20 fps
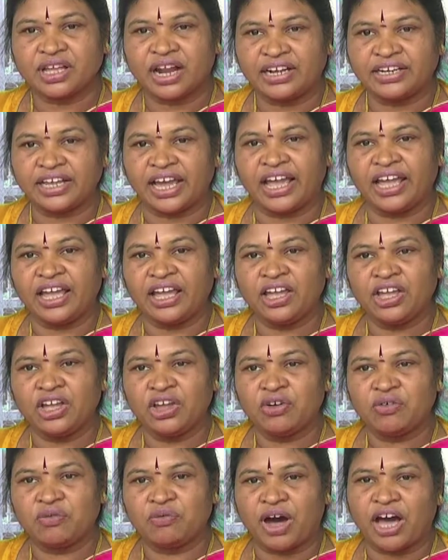అంటే
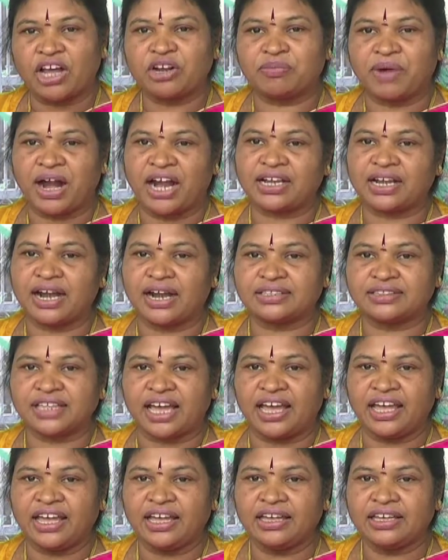వారు మాట్లాడితే
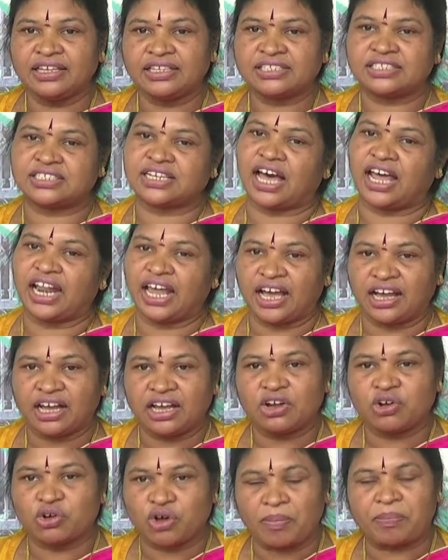చాలా
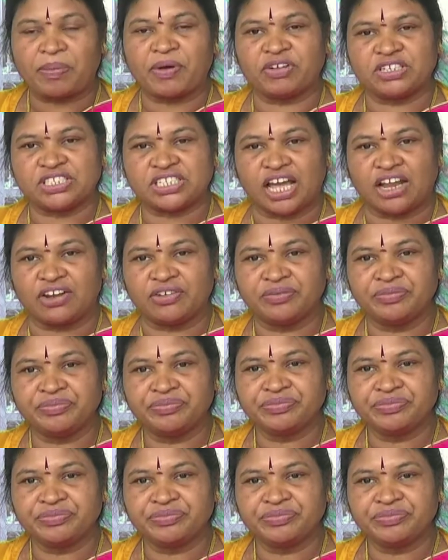గొప్ప విషయాలు